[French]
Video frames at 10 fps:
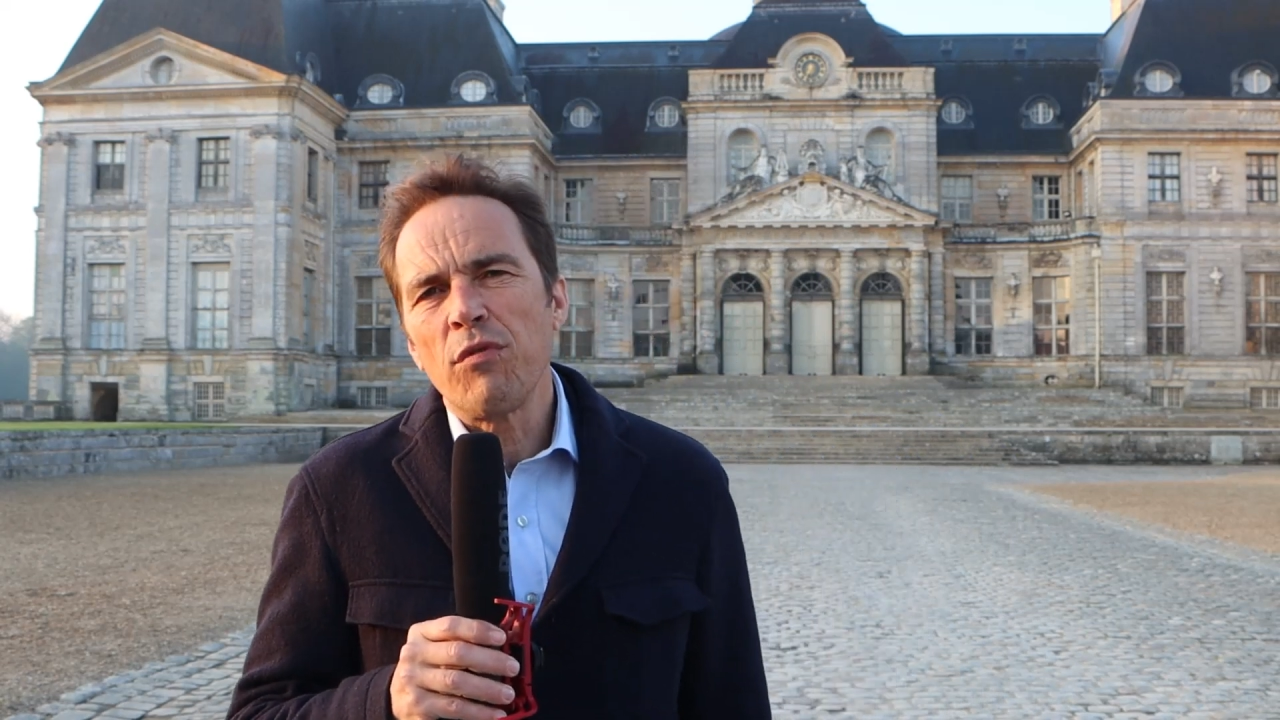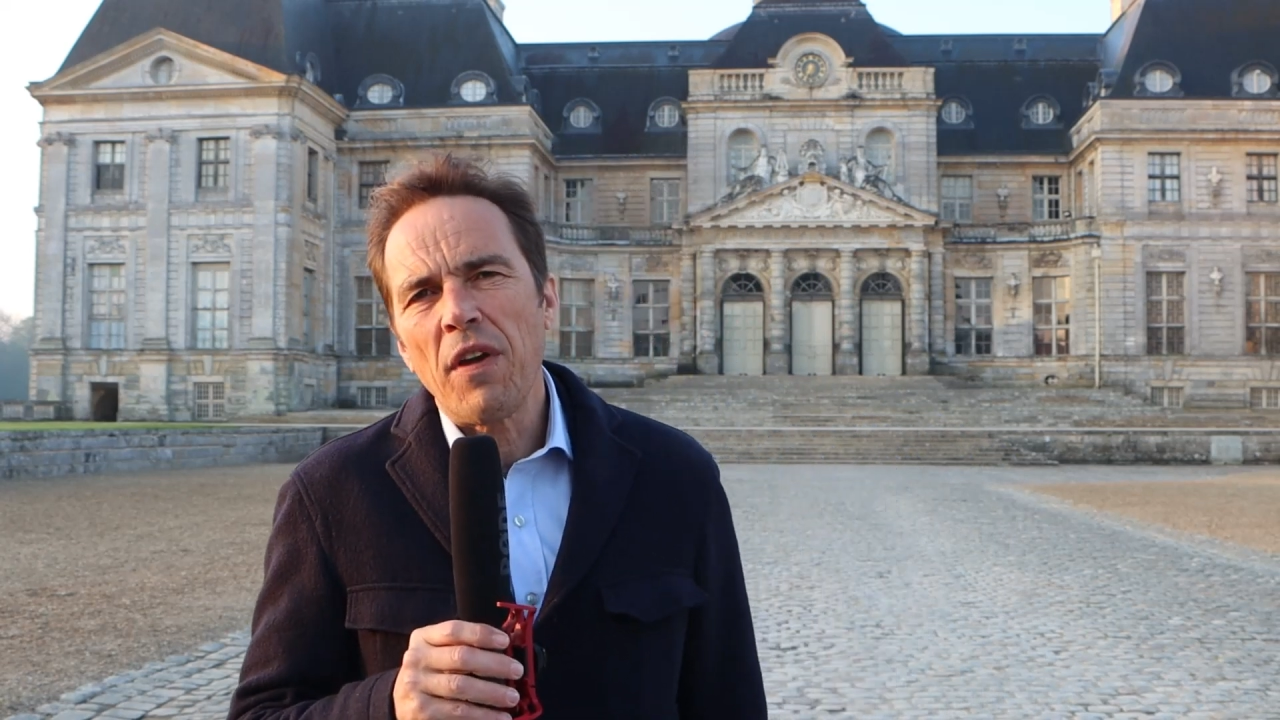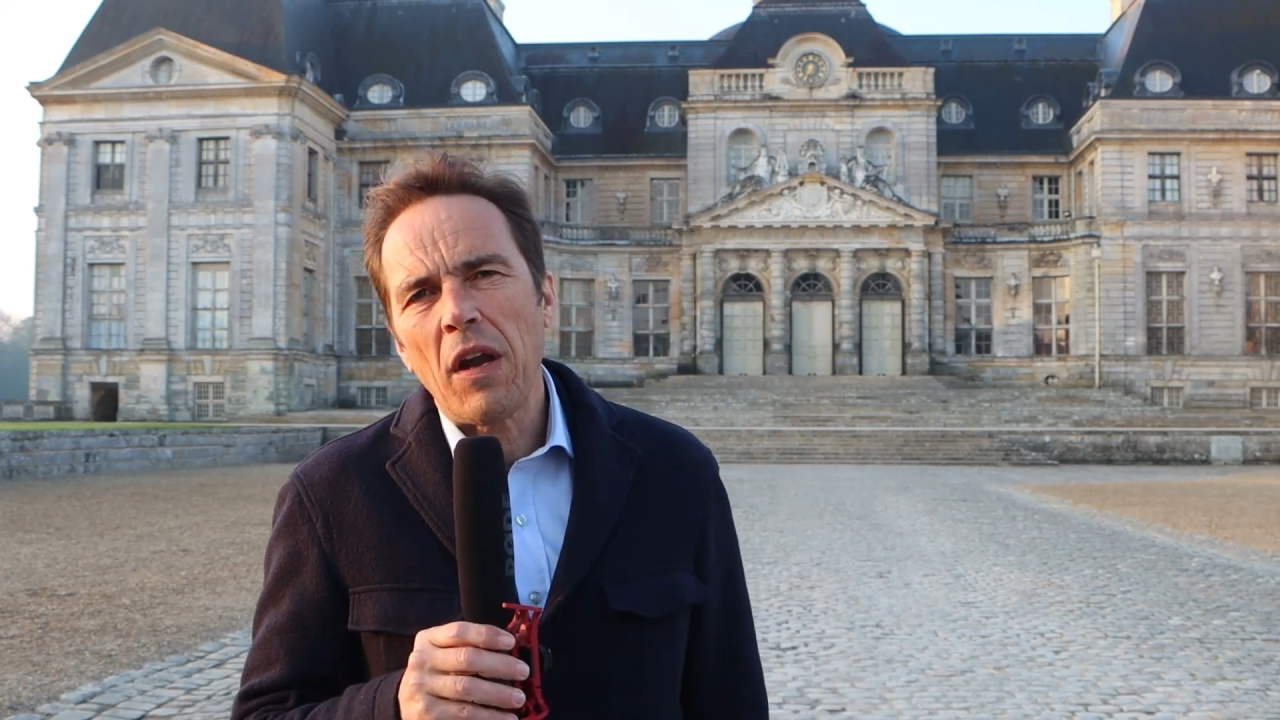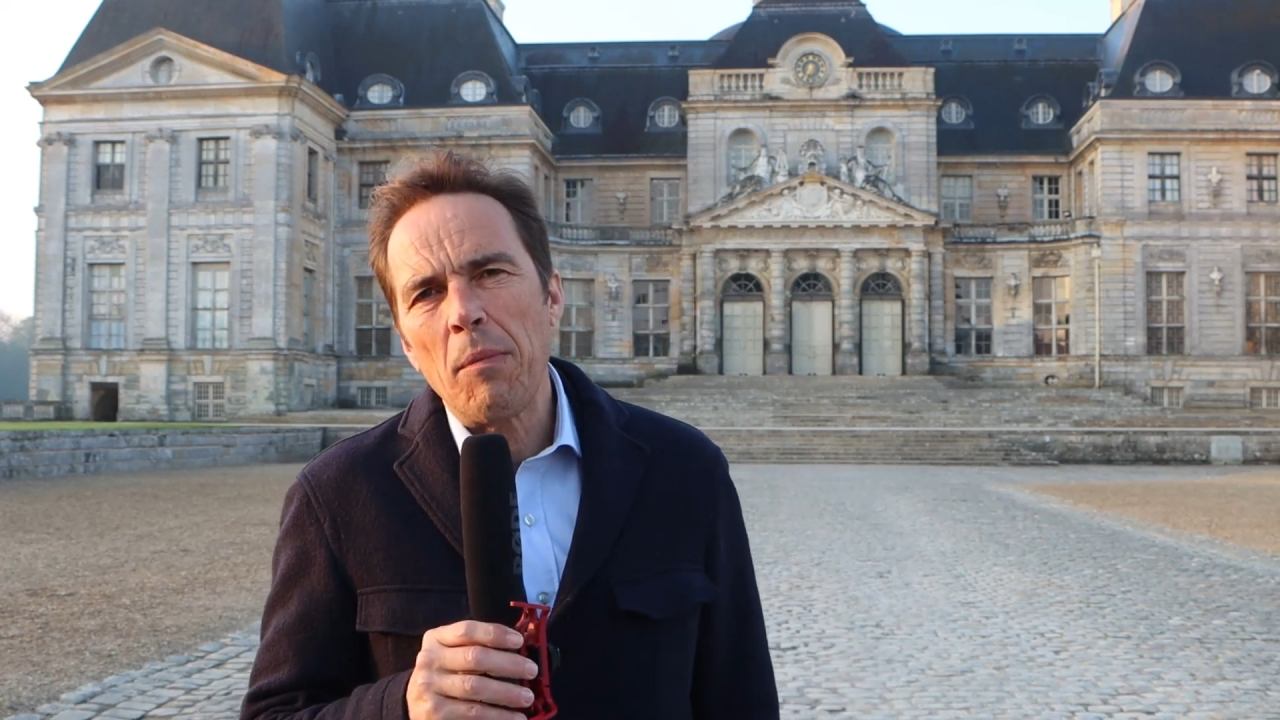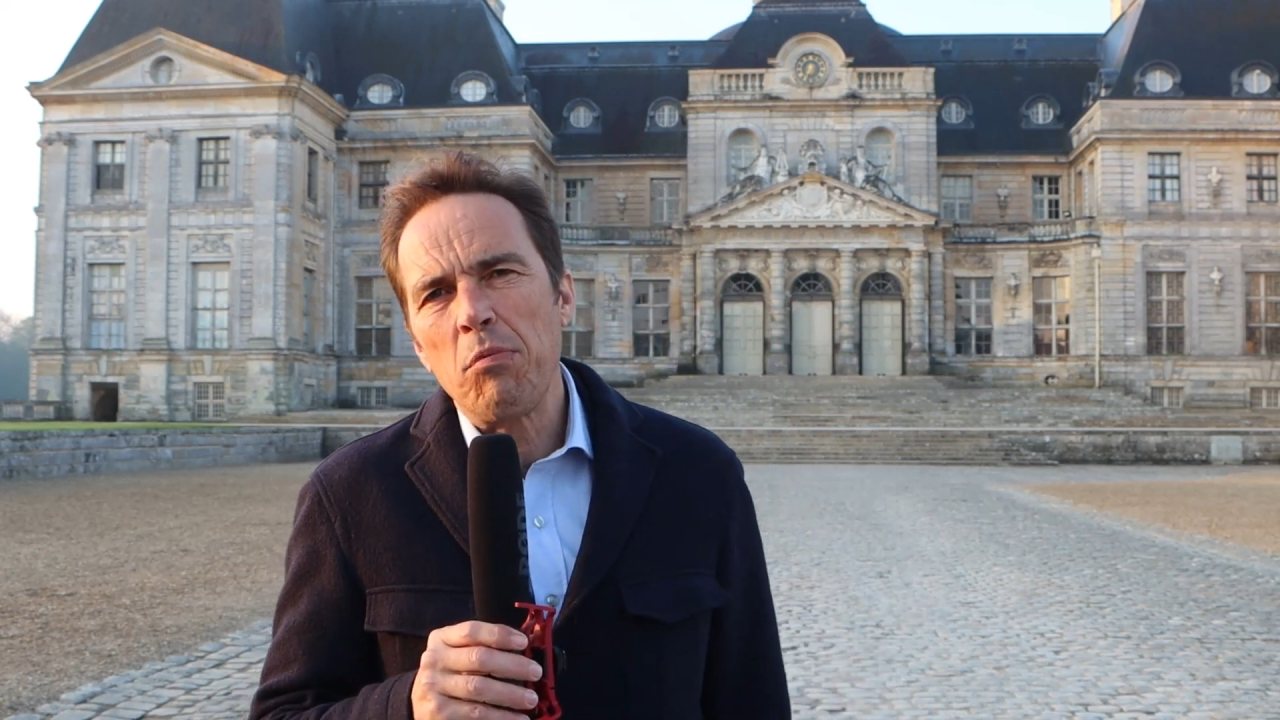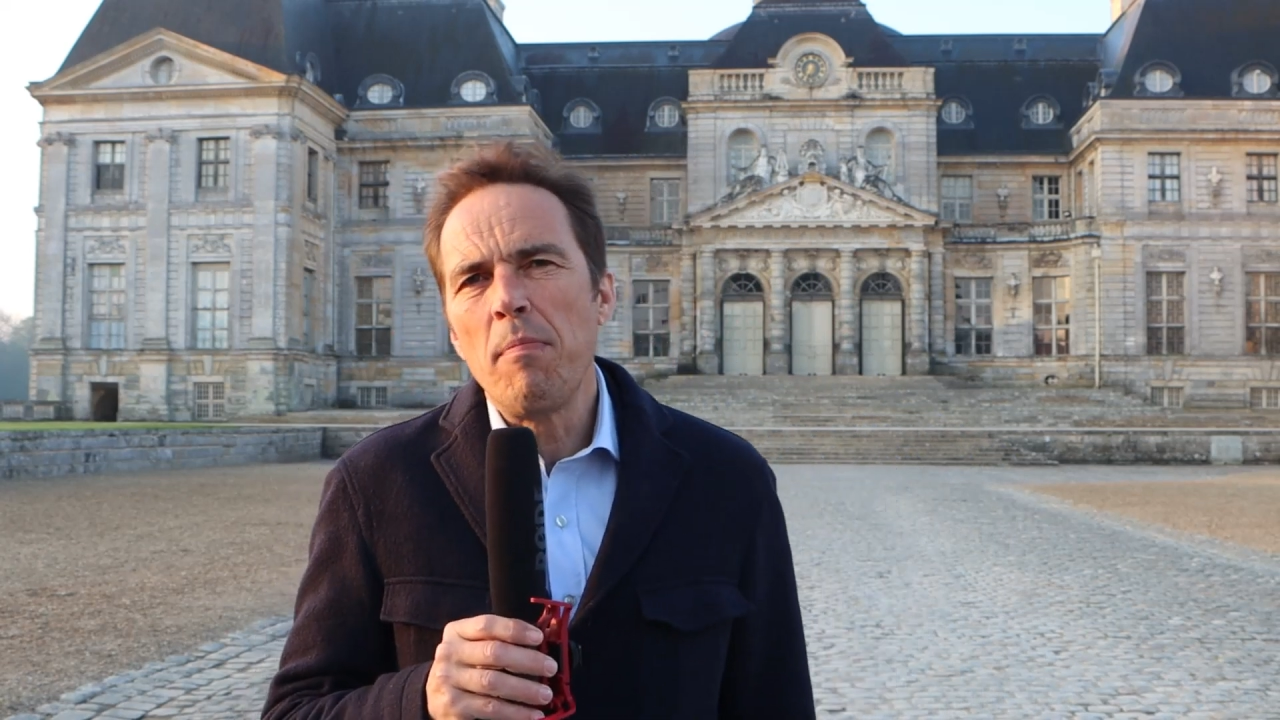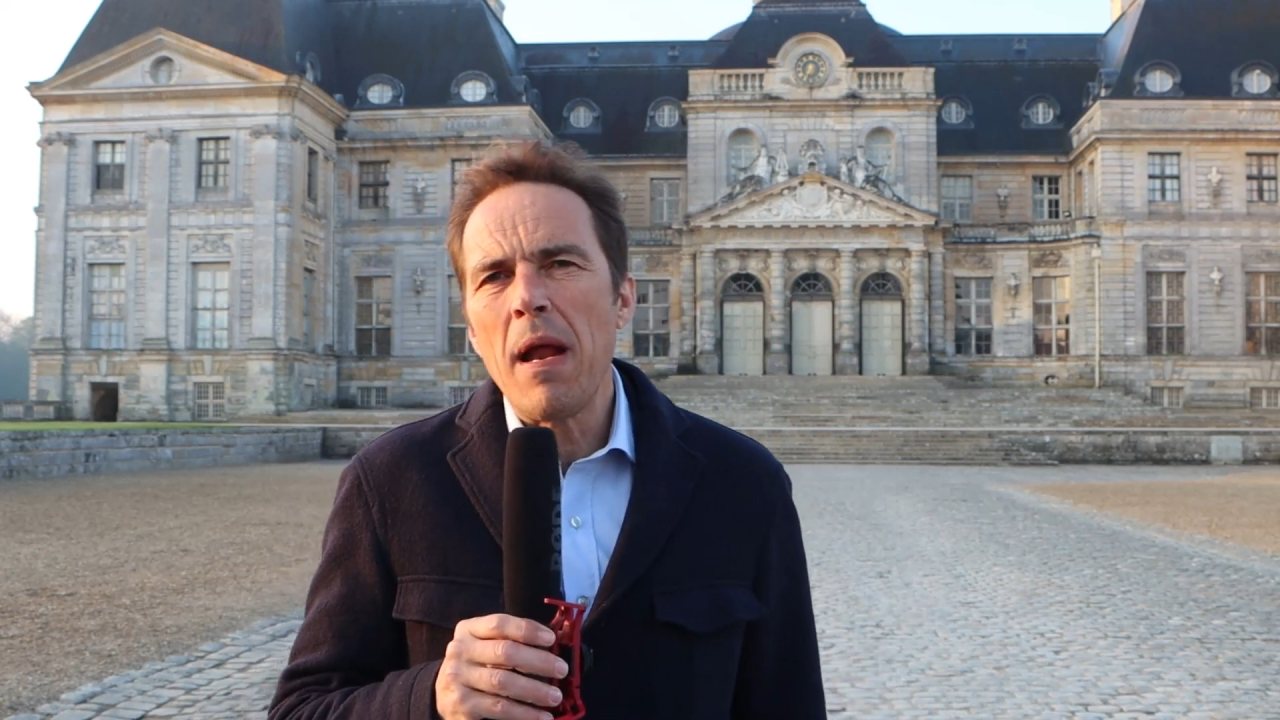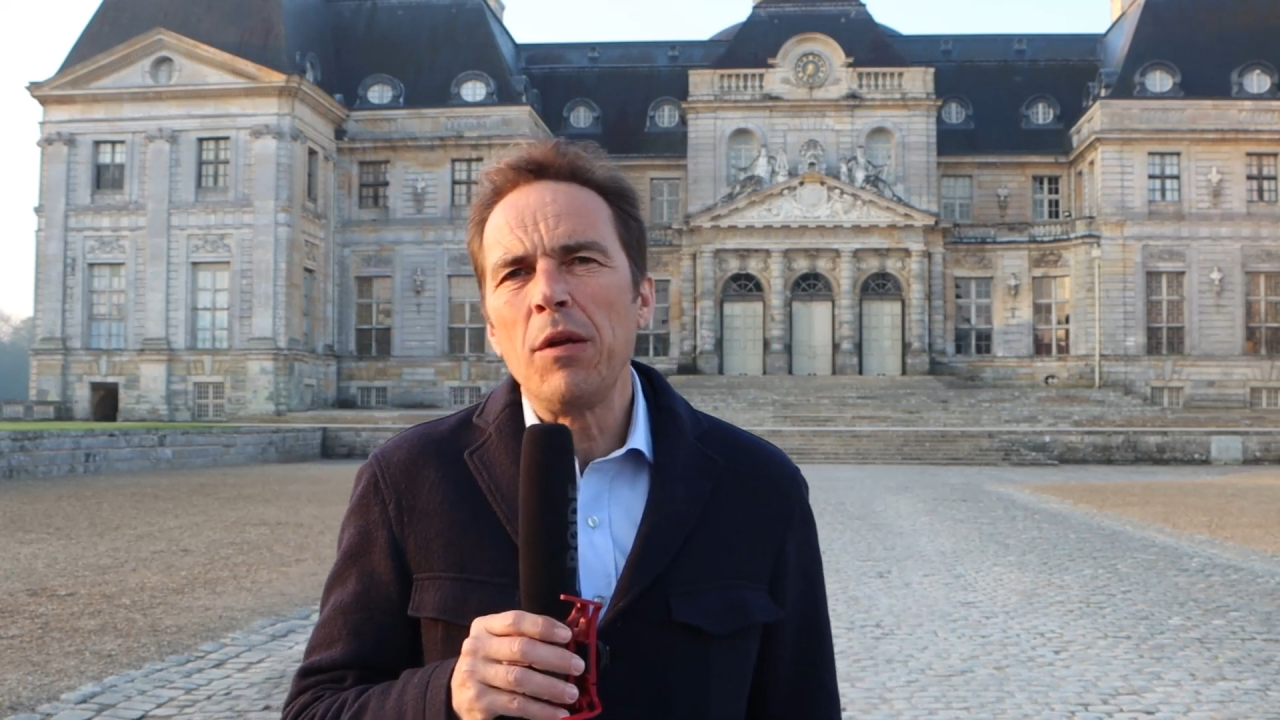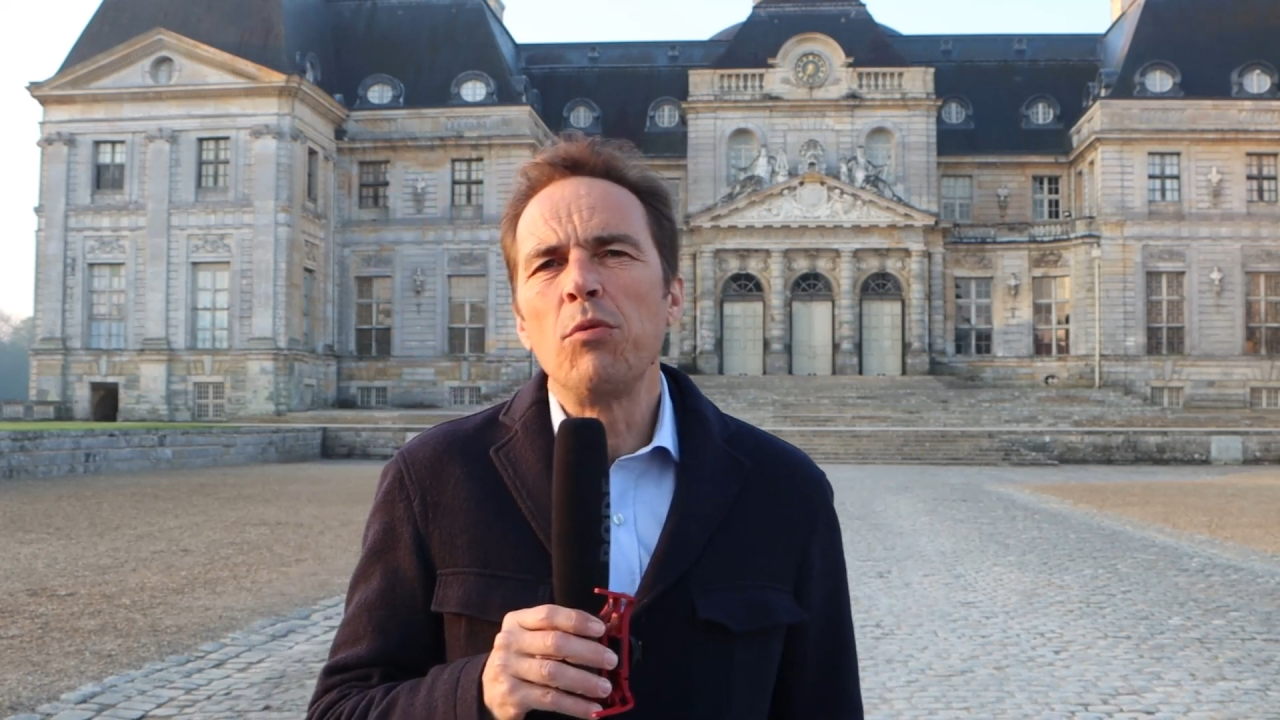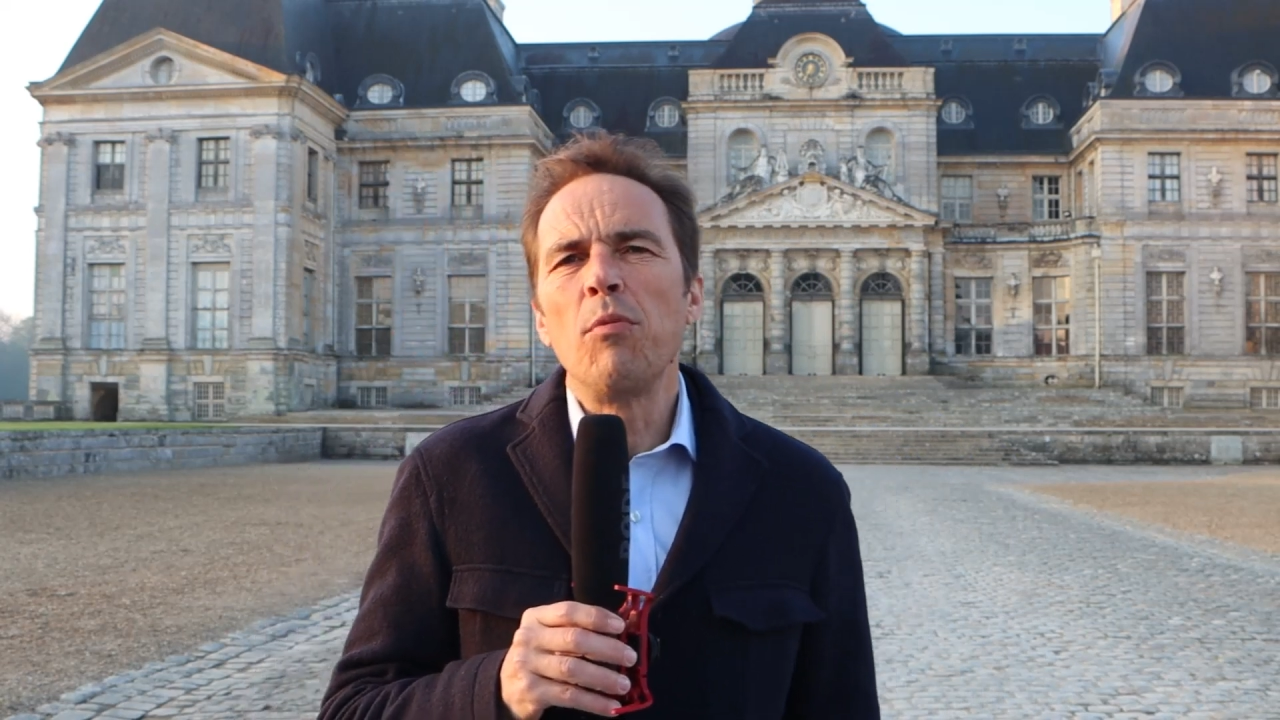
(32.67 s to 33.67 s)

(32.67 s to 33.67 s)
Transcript: faire la plus belle